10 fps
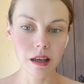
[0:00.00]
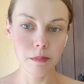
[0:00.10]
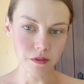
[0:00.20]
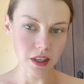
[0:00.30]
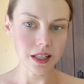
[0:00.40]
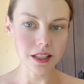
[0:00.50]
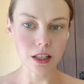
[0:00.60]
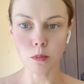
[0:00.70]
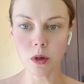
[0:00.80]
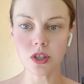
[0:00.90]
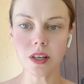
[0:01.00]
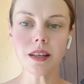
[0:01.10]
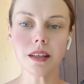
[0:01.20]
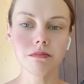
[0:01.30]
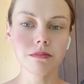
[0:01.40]
Повторите это
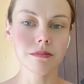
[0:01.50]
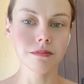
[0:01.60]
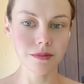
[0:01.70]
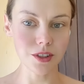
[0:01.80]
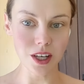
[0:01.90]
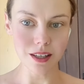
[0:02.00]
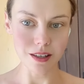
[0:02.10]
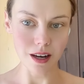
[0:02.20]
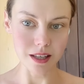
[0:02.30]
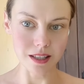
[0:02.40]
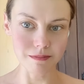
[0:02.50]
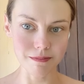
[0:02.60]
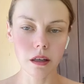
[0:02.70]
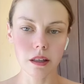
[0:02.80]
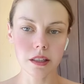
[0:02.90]
упражнение три раза.
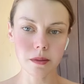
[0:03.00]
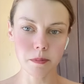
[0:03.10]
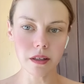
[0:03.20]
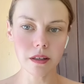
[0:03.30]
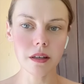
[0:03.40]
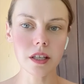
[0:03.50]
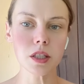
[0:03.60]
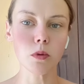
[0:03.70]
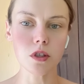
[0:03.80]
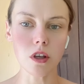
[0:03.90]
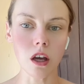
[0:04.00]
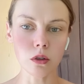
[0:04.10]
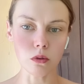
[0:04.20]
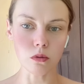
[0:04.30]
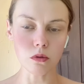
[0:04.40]
Теперь, используя
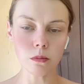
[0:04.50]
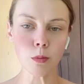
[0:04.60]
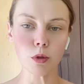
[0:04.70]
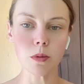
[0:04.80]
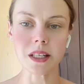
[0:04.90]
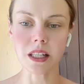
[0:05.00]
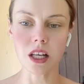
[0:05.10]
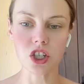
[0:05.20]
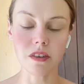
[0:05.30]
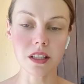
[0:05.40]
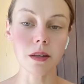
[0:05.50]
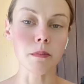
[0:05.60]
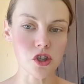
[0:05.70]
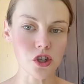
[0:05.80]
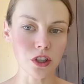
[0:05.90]
одну руку, мы будем разглаживать
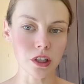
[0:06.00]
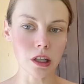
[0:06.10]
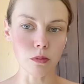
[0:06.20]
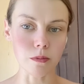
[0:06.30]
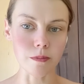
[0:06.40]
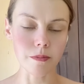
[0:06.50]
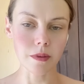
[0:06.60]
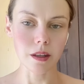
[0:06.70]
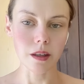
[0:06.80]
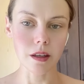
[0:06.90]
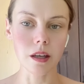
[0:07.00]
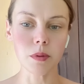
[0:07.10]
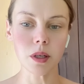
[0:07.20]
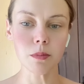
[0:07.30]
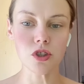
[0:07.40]
морщины на лбу,
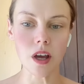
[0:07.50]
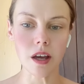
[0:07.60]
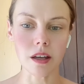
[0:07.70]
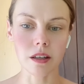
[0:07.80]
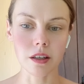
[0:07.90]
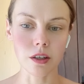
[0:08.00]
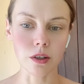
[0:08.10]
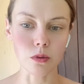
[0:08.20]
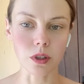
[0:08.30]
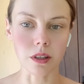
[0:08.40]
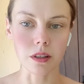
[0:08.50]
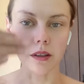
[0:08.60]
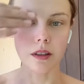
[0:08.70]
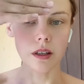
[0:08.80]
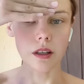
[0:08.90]
перемещая руки
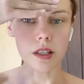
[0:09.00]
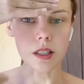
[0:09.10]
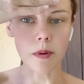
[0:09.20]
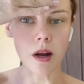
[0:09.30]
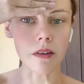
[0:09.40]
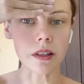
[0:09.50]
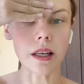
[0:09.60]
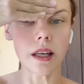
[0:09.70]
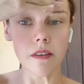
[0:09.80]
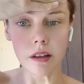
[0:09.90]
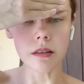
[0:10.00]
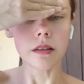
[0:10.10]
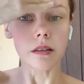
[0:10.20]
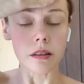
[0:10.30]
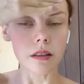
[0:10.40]
справа налево
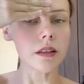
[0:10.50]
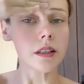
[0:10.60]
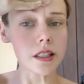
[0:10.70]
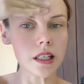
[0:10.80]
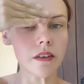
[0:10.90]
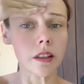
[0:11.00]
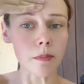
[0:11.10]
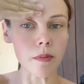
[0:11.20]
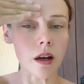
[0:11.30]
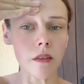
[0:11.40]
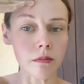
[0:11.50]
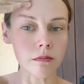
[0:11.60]
и слева направо.